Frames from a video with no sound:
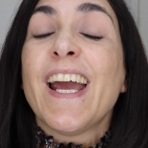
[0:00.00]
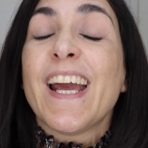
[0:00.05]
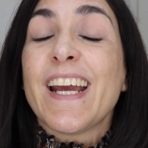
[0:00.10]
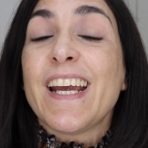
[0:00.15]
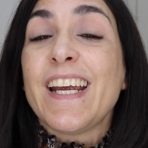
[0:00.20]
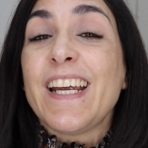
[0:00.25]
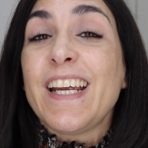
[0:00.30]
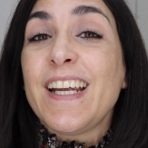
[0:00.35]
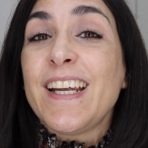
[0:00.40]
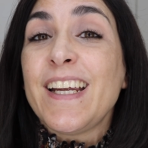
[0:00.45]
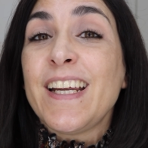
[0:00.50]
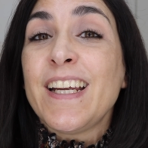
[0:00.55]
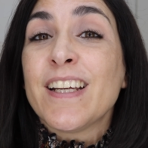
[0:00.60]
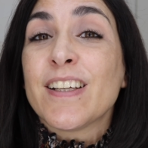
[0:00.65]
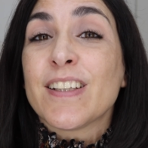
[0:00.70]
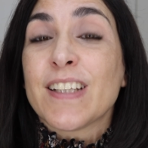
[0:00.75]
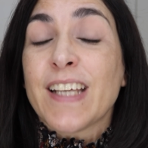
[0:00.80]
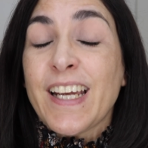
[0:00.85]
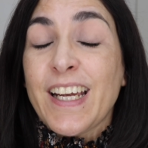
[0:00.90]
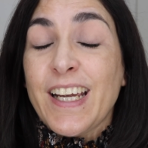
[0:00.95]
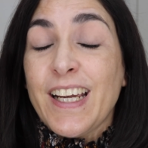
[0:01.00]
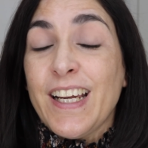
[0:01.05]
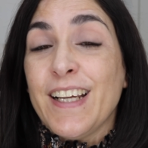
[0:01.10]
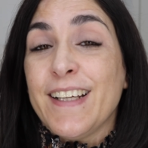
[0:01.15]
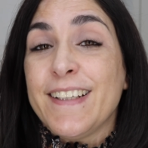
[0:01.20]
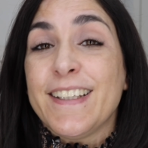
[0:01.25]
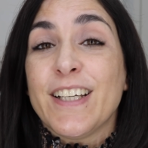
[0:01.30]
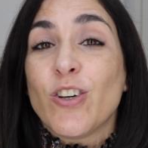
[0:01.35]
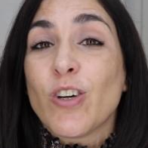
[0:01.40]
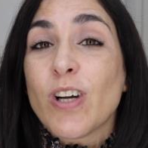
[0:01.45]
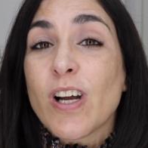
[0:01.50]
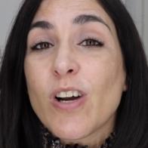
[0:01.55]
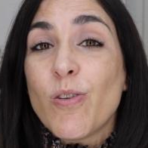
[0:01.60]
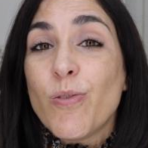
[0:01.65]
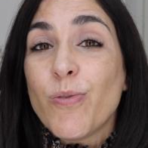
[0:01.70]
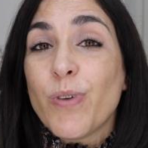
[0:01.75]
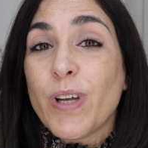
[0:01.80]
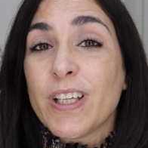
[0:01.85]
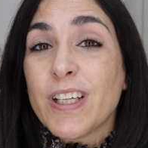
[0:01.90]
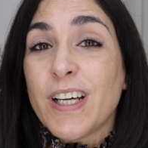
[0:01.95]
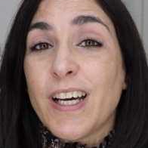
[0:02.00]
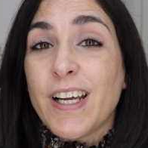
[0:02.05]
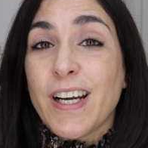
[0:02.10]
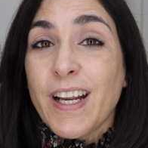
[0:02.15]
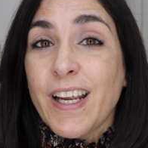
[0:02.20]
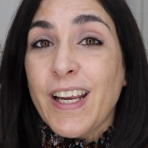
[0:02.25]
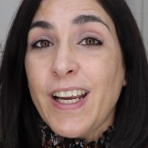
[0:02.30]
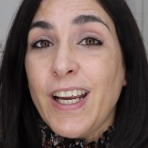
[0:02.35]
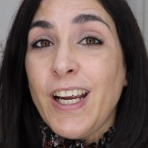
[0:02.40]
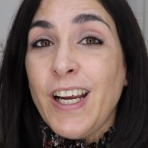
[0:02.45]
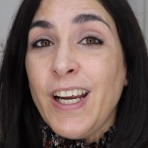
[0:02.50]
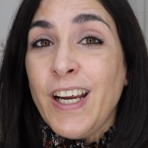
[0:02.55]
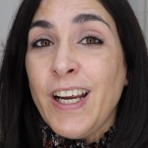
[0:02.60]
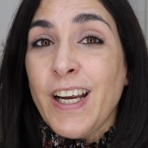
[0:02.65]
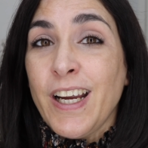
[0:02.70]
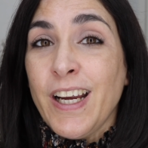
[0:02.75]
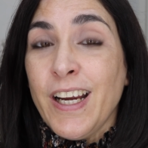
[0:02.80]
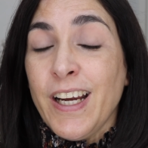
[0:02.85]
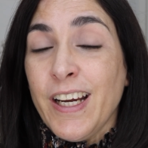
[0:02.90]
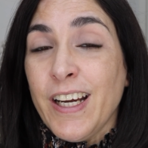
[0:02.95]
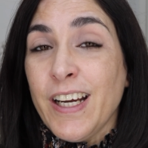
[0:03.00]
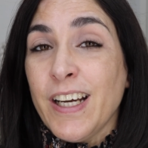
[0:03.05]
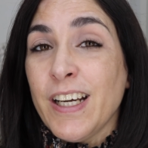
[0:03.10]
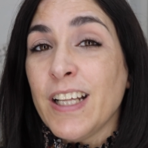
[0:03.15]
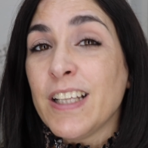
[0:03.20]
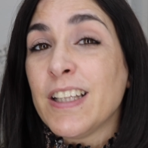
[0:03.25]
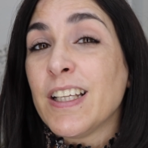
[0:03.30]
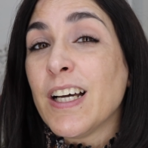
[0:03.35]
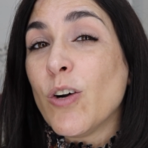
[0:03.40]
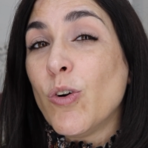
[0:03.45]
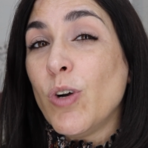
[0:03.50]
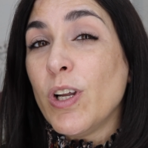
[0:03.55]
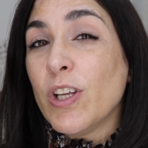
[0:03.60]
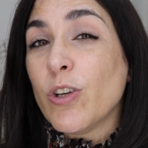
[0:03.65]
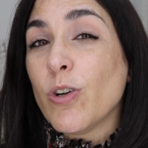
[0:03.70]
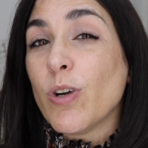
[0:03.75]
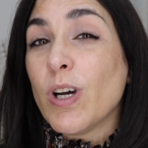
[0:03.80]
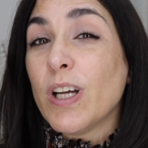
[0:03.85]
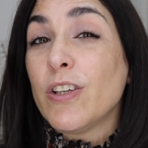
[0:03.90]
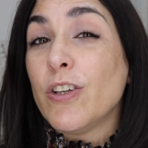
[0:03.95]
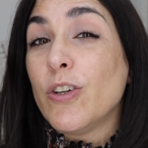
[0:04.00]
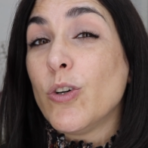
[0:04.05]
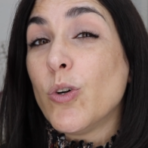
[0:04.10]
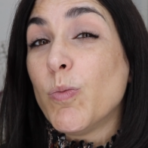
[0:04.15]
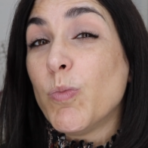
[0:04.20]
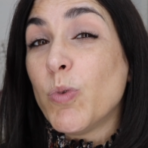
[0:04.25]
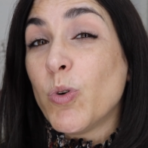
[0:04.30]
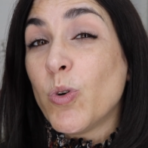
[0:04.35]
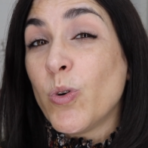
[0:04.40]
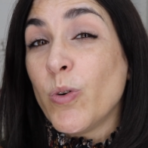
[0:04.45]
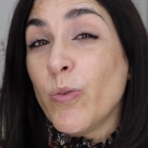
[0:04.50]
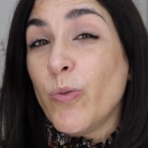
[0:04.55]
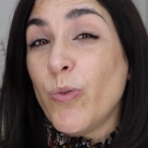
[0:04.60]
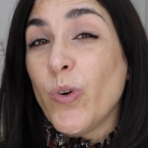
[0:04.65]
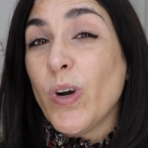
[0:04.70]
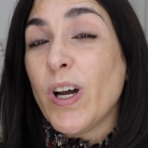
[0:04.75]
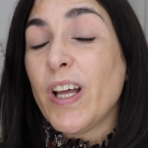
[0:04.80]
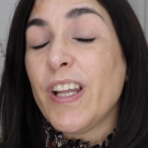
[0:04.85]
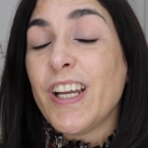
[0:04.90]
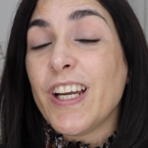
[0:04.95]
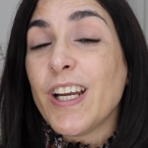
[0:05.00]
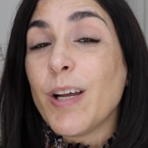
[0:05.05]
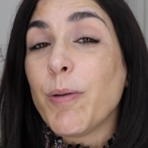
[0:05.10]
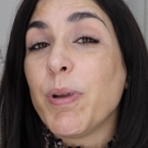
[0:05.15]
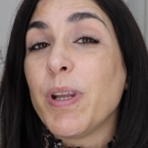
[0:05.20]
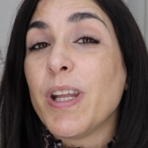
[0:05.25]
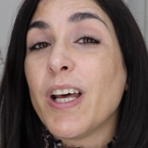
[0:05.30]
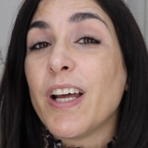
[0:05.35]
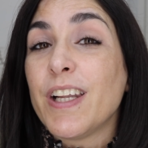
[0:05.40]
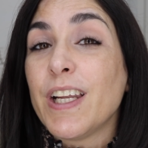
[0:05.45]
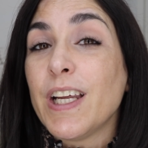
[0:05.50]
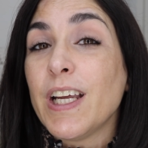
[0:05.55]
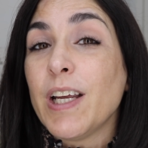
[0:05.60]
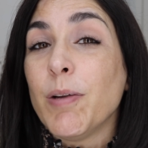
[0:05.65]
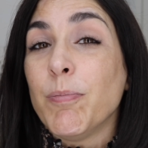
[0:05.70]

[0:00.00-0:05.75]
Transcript: Y eh, tengo que confesar que eh, en esta colección así como enfocada a Navidades...